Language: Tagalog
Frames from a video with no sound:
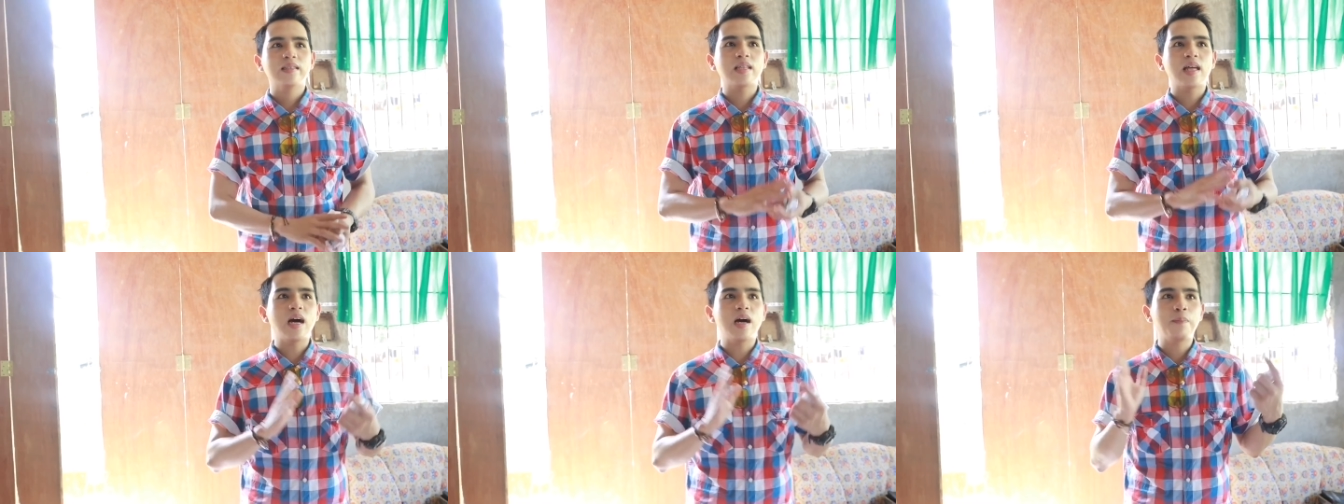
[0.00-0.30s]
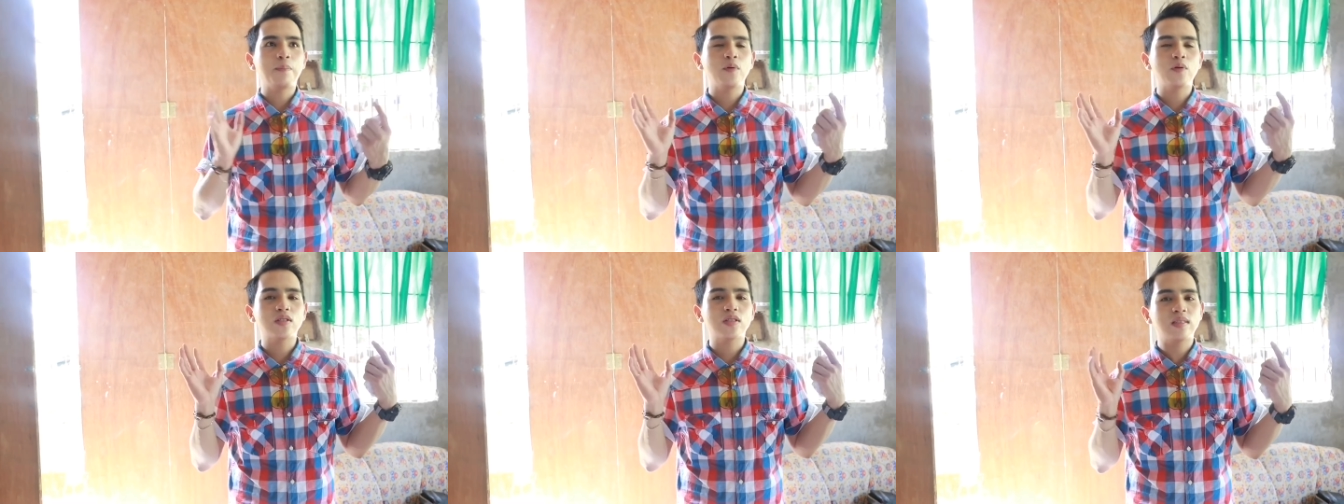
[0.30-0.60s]

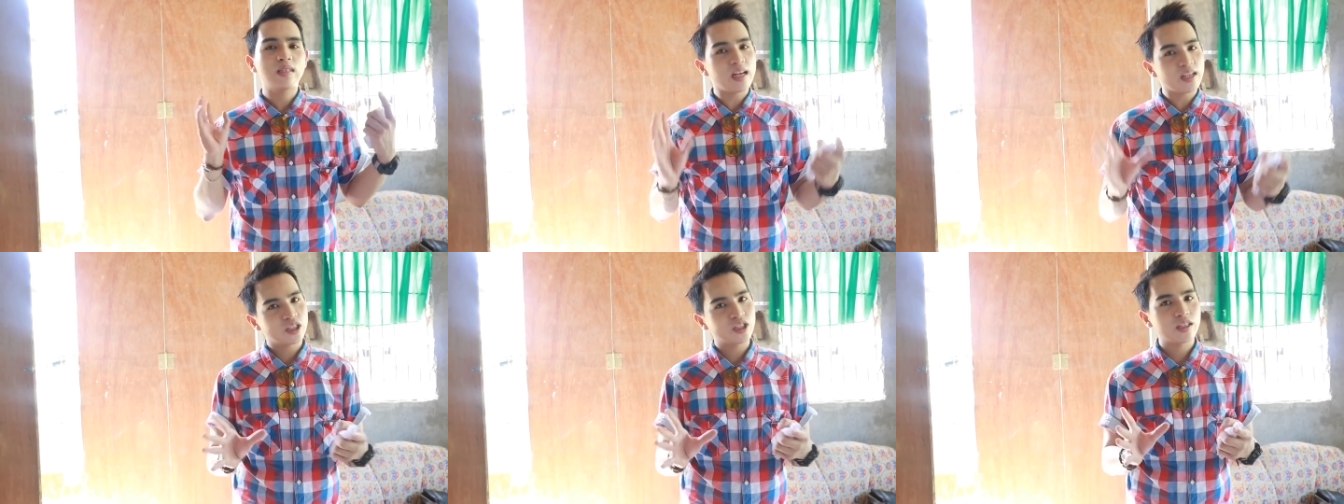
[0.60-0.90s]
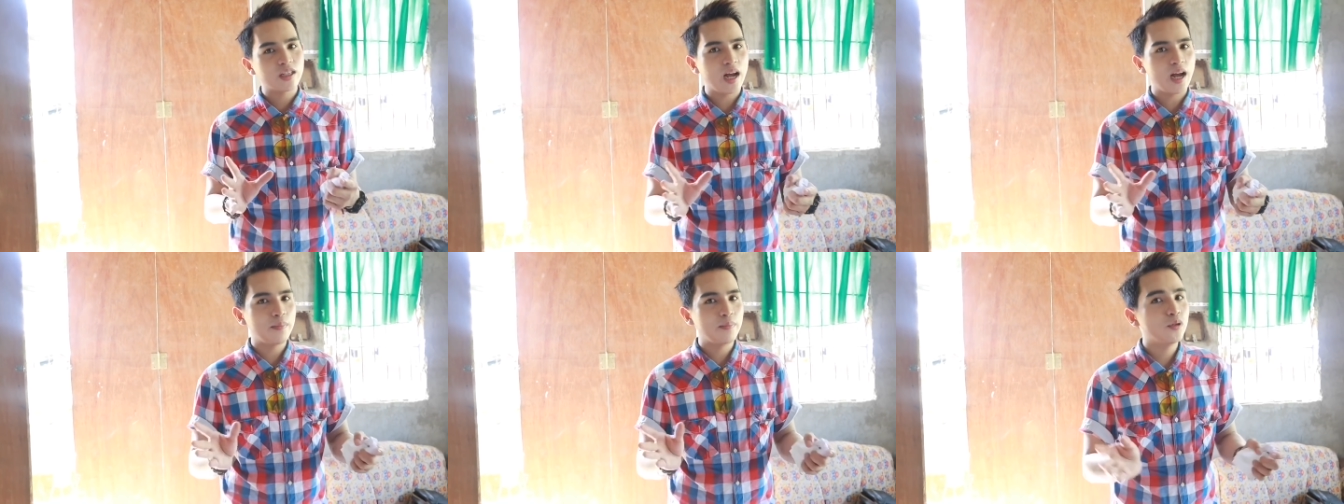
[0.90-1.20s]
tapos
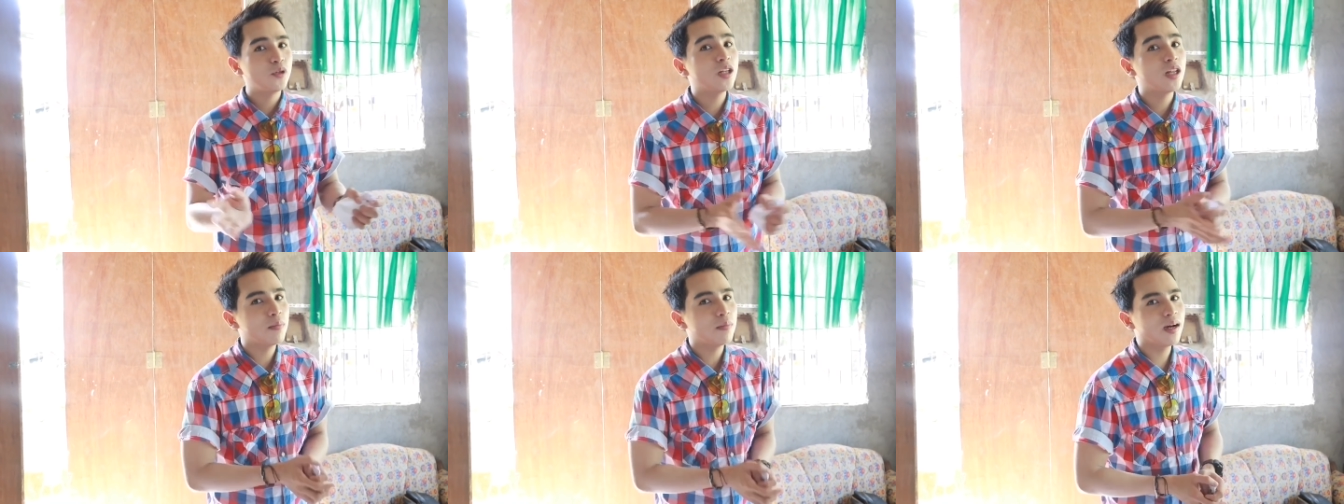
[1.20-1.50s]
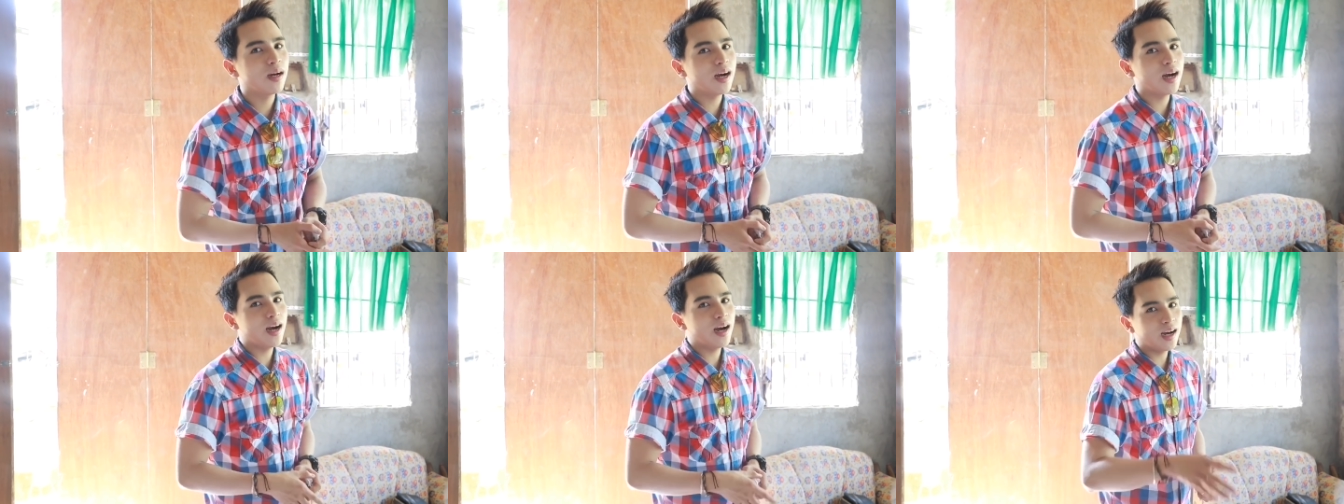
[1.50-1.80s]
dashcam. Yun ang
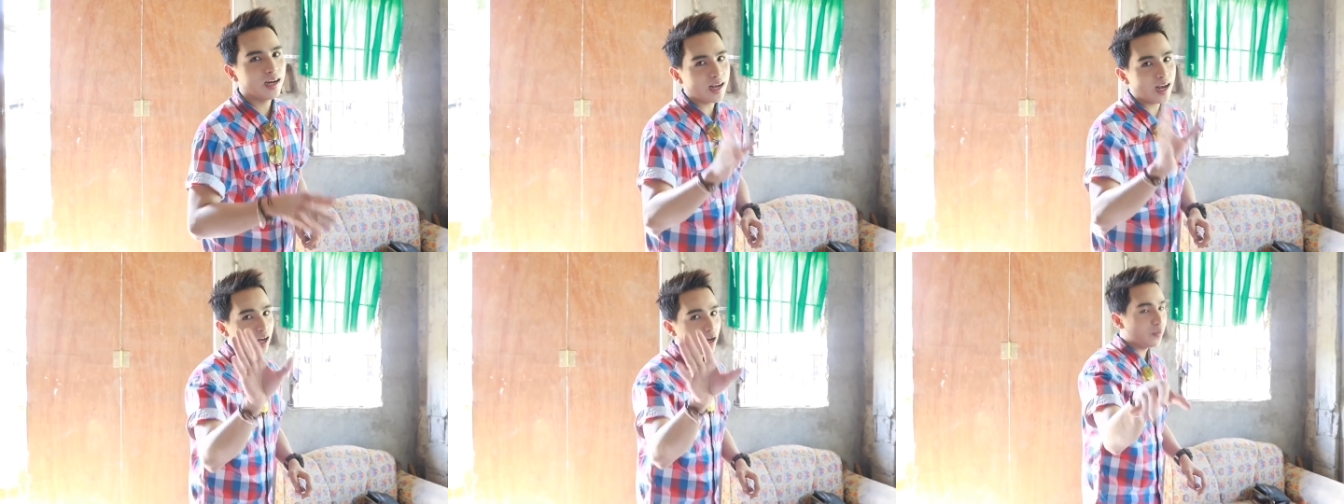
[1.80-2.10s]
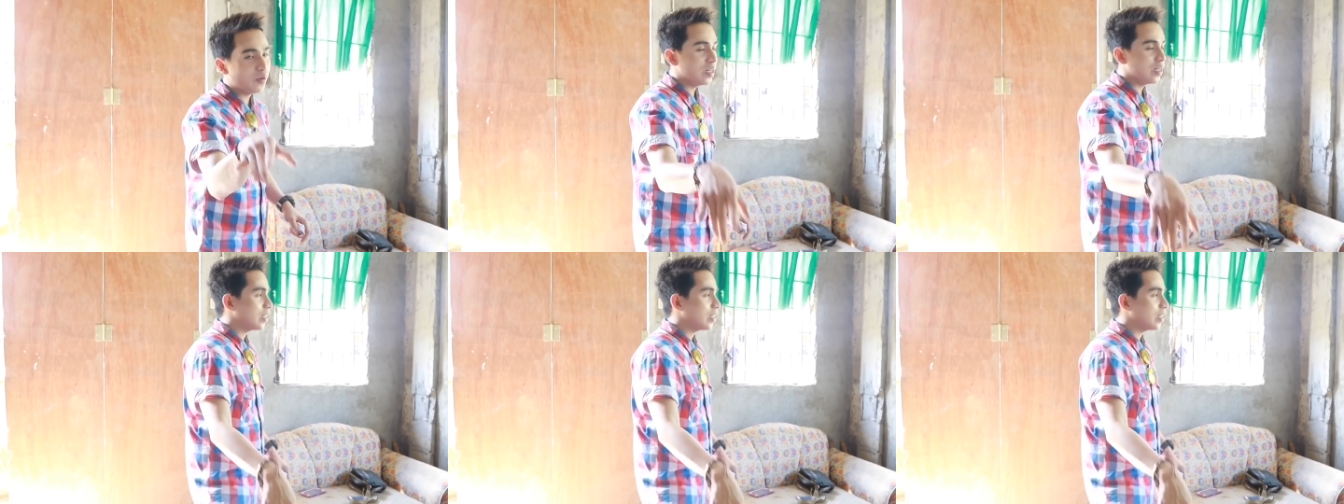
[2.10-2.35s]
mga gagawin